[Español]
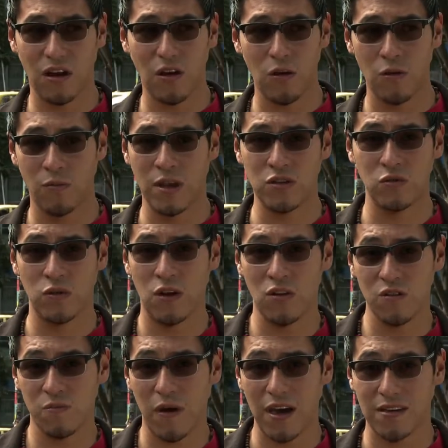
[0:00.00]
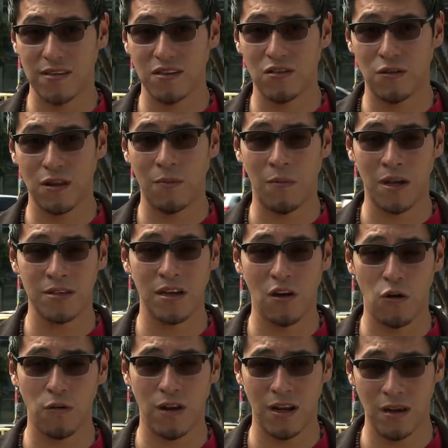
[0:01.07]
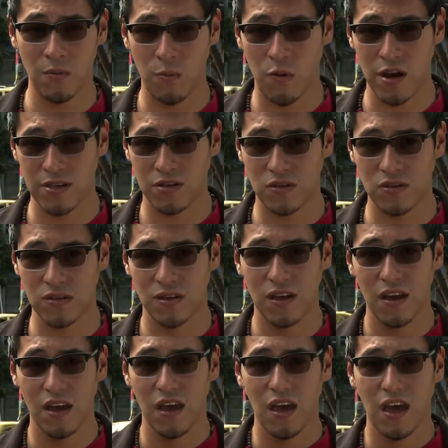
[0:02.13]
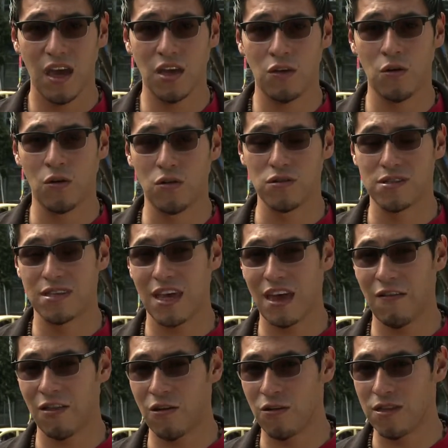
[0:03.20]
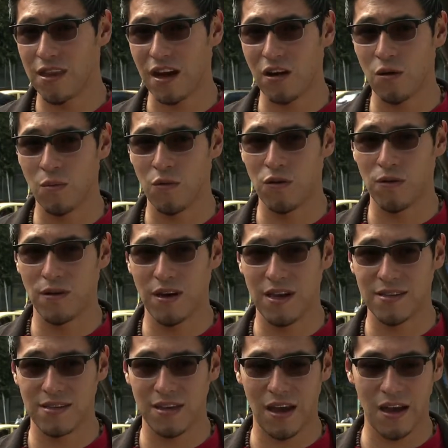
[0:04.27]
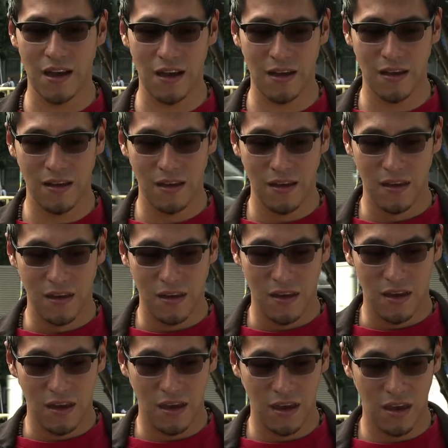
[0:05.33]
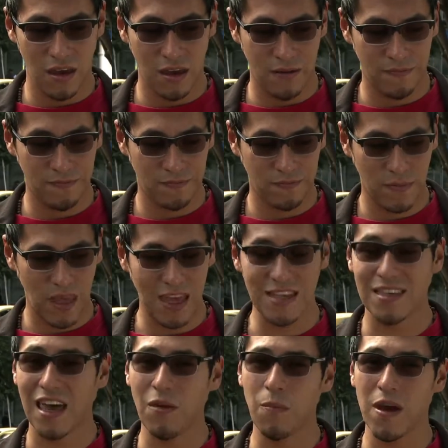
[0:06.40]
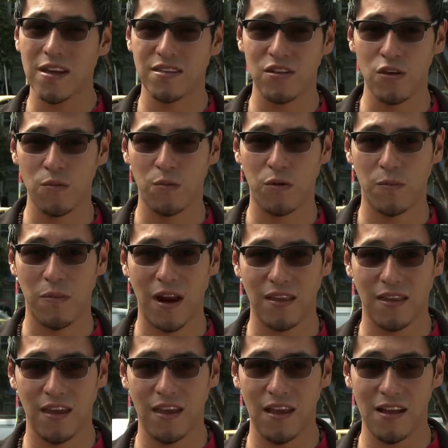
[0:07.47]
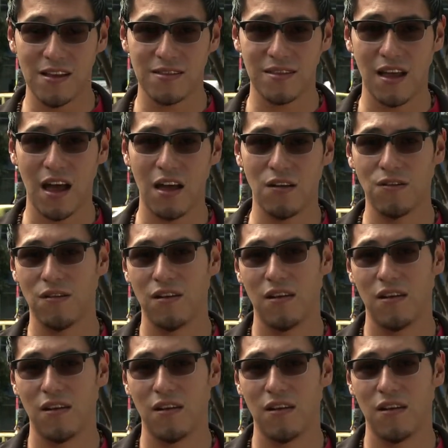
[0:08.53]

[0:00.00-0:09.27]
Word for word: que Colombia es uno de los países donde más se cobran impuestos y no se nota como esa, eh, esa inversión por parte del Estado